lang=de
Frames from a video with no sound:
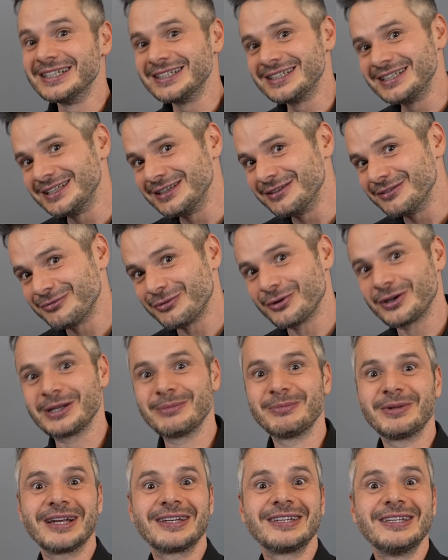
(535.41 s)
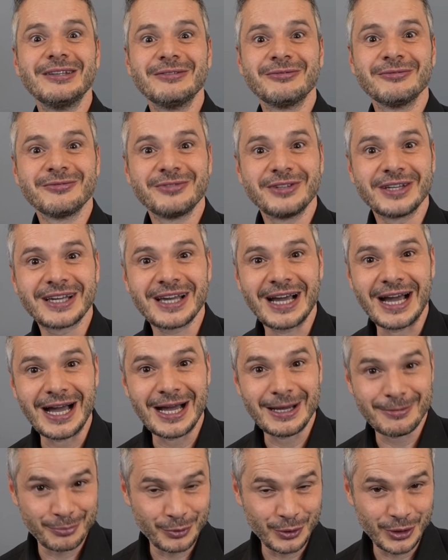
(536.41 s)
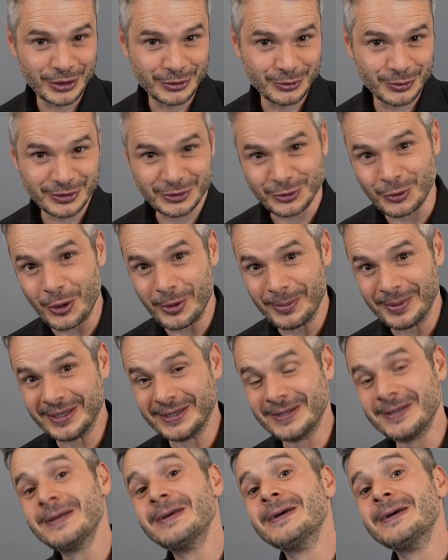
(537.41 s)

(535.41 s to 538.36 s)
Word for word: die von dem nativen 4K-Projektor träumen.